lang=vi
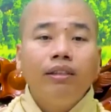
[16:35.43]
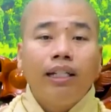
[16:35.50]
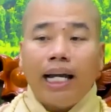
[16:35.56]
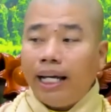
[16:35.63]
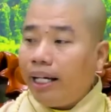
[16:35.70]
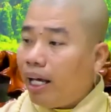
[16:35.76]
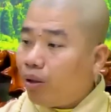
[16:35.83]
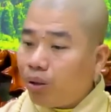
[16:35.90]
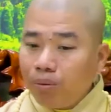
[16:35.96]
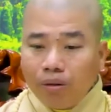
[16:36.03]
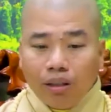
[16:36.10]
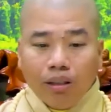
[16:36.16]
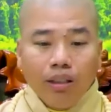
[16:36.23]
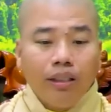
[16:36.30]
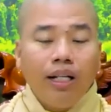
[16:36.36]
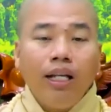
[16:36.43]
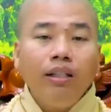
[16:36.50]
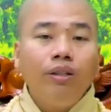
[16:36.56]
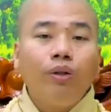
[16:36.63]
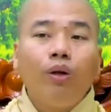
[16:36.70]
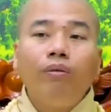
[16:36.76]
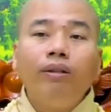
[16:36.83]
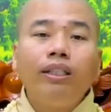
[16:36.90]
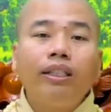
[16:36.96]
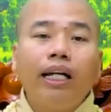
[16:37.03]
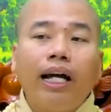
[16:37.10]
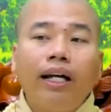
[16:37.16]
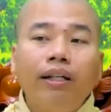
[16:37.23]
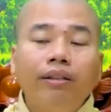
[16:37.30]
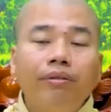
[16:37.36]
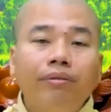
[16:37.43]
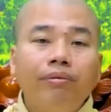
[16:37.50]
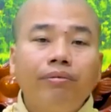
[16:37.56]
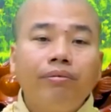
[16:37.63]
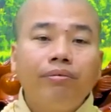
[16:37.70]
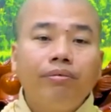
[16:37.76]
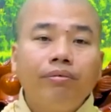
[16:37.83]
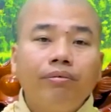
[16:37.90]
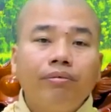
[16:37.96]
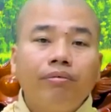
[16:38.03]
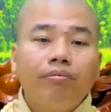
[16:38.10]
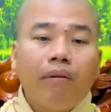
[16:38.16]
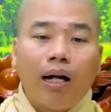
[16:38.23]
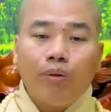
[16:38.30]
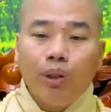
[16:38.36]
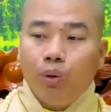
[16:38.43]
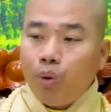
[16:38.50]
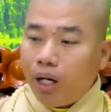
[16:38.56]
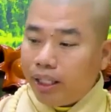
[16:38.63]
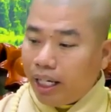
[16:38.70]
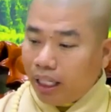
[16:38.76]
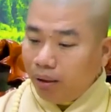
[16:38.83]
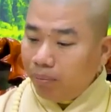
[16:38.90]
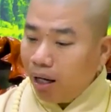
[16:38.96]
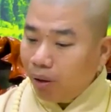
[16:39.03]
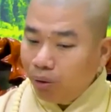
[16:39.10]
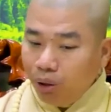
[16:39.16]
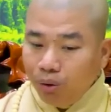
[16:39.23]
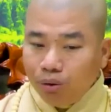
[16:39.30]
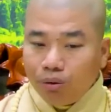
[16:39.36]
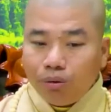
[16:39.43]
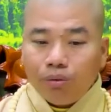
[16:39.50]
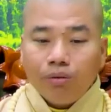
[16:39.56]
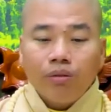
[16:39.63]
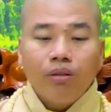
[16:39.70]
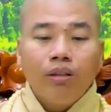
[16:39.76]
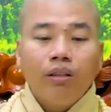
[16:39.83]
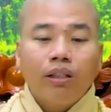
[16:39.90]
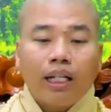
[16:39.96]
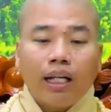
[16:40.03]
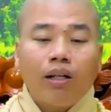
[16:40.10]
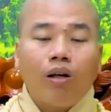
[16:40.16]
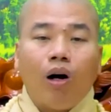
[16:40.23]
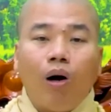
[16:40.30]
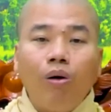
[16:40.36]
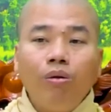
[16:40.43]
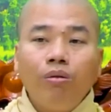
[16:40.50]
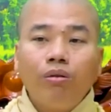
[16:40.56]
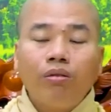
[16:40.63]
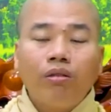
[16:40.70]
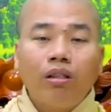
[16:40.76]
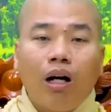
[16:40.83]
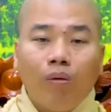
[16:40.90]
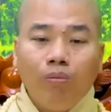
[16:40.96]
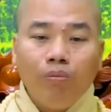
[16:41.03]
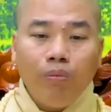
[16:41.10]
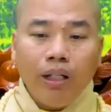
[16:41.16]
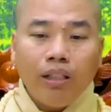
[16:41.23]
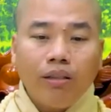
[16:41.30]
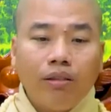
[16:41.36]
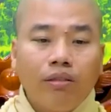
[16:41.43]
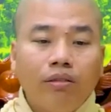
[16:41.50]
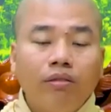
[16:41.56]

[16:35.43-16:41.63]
ngày nào cũng có người đến chùa mình cả bao nhiêu hoàn cảnh bao nhiêu cái khổ không biết